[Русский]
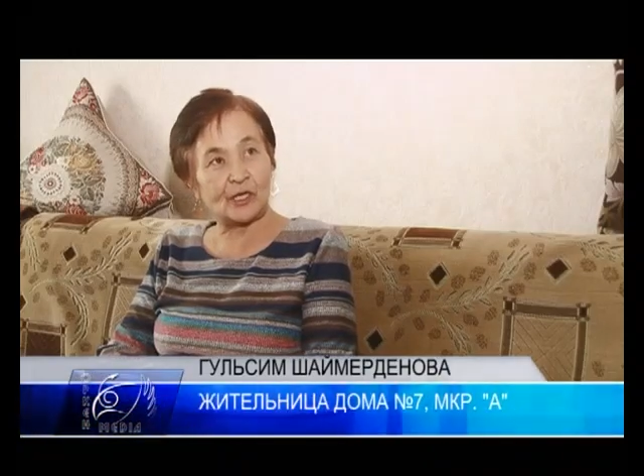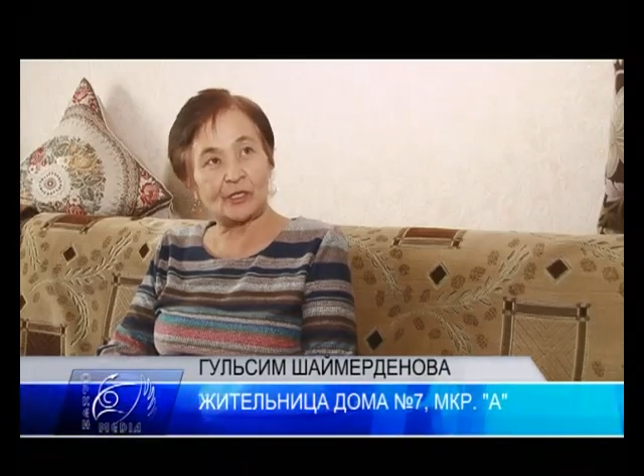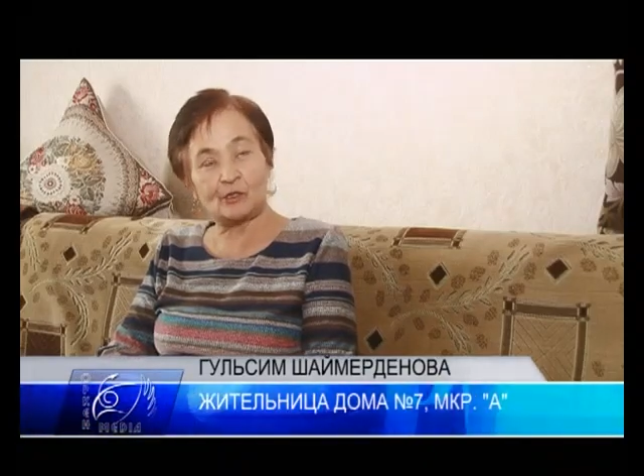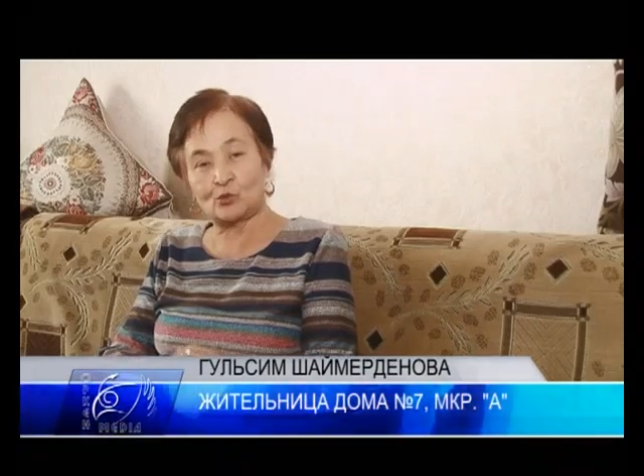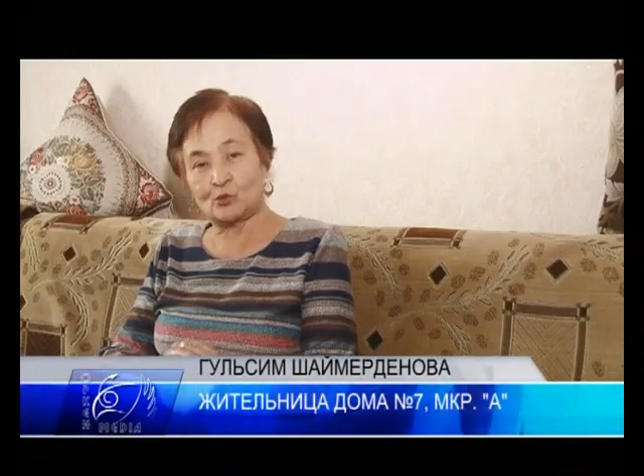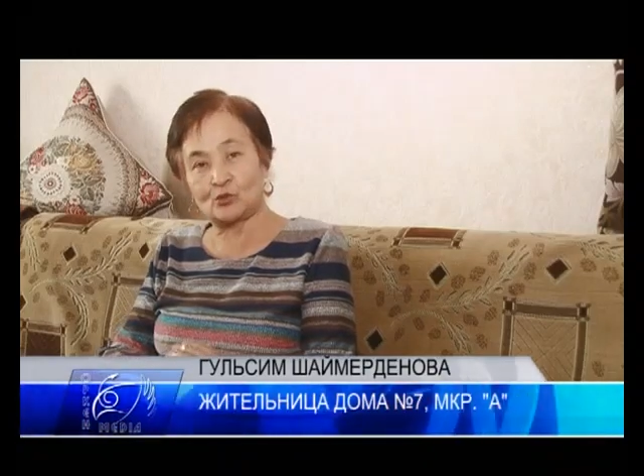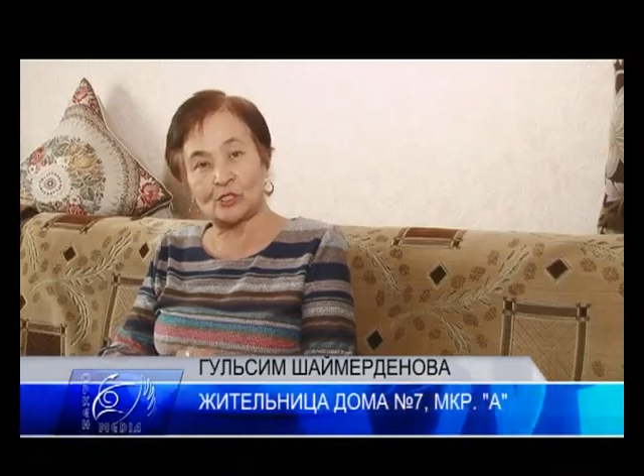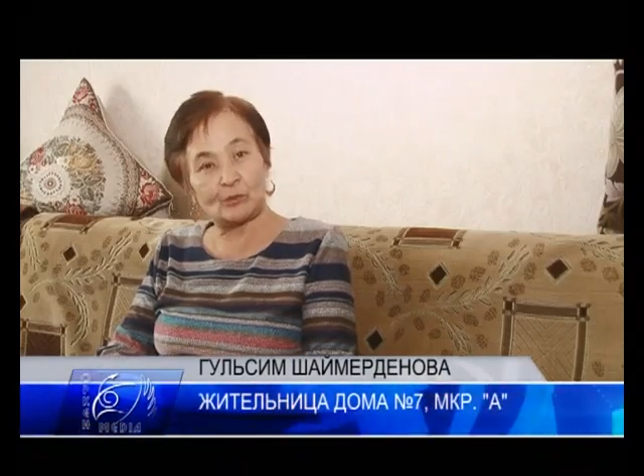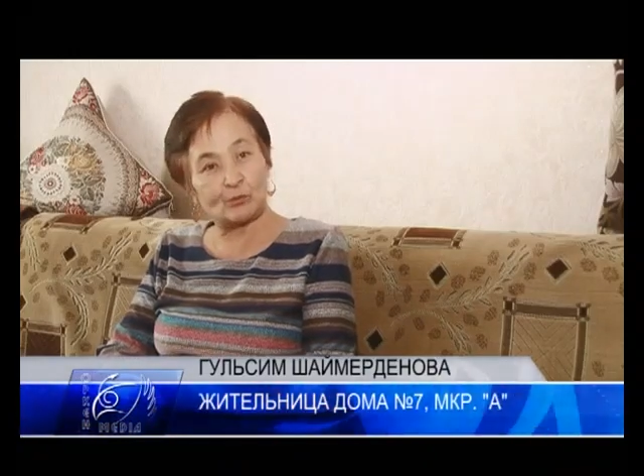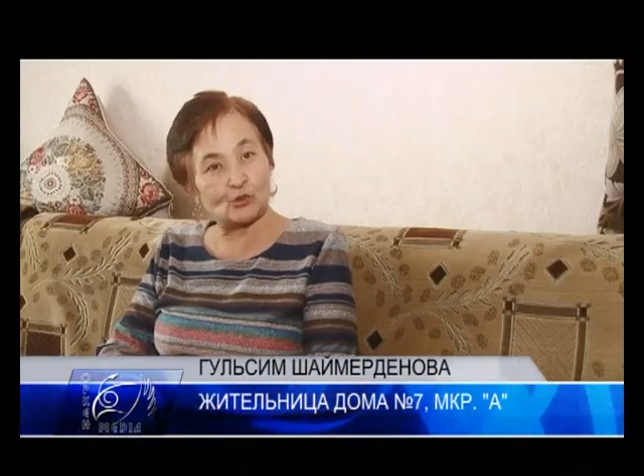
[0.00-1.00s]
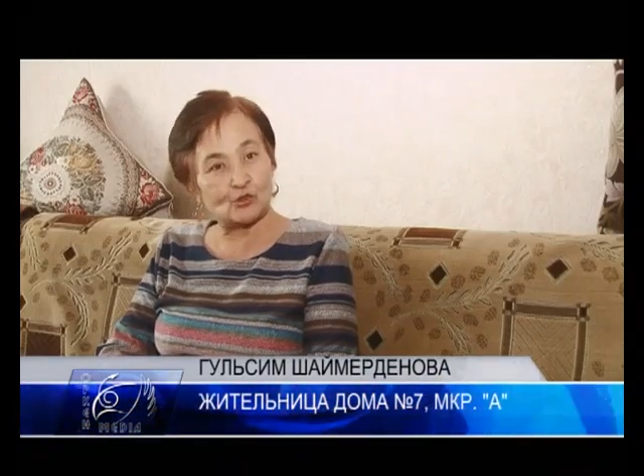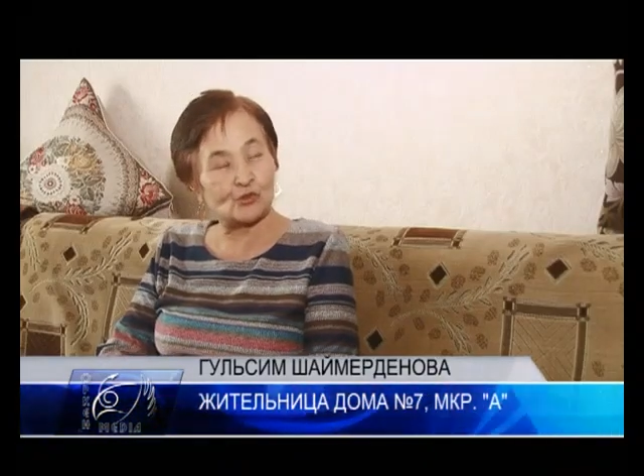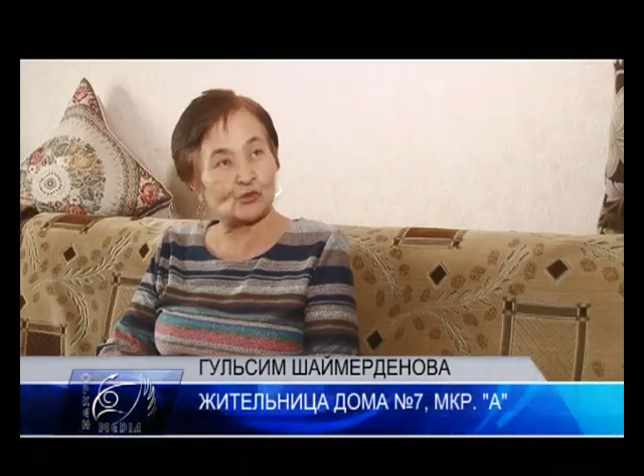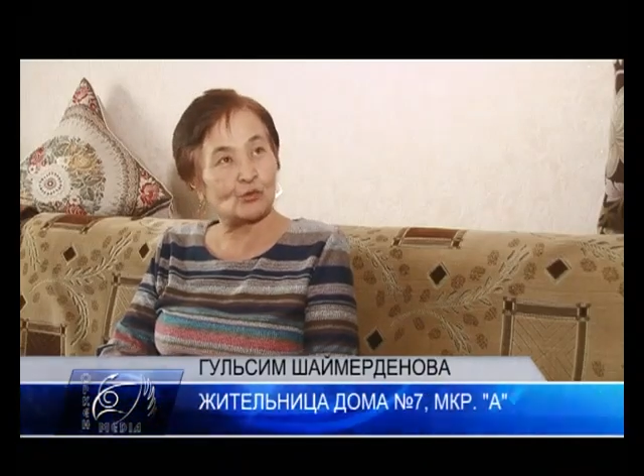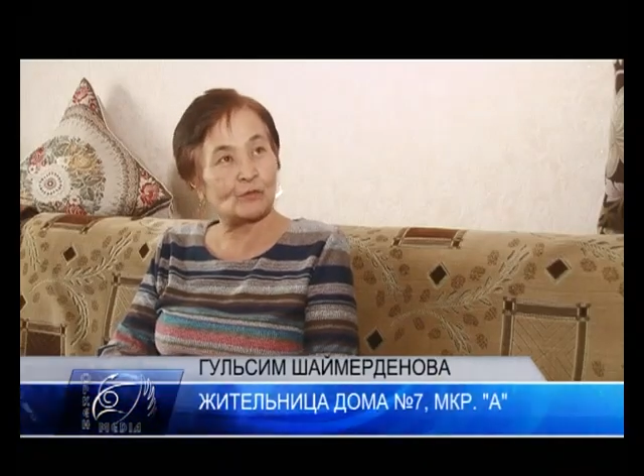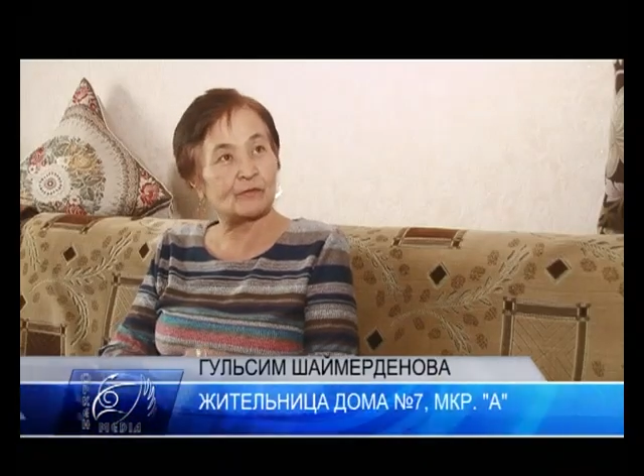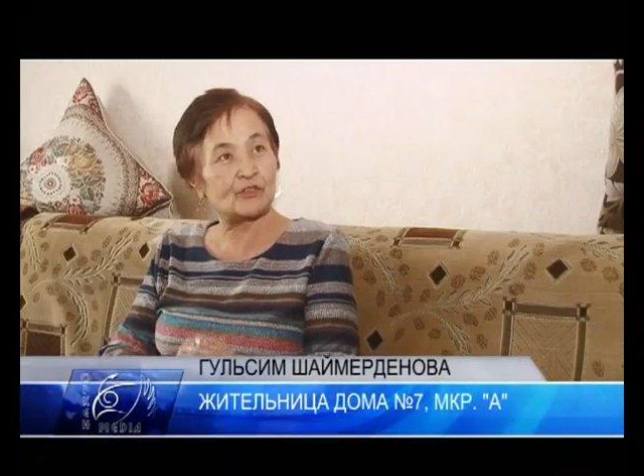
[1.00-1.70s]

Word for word: Они могут дать пол шестого в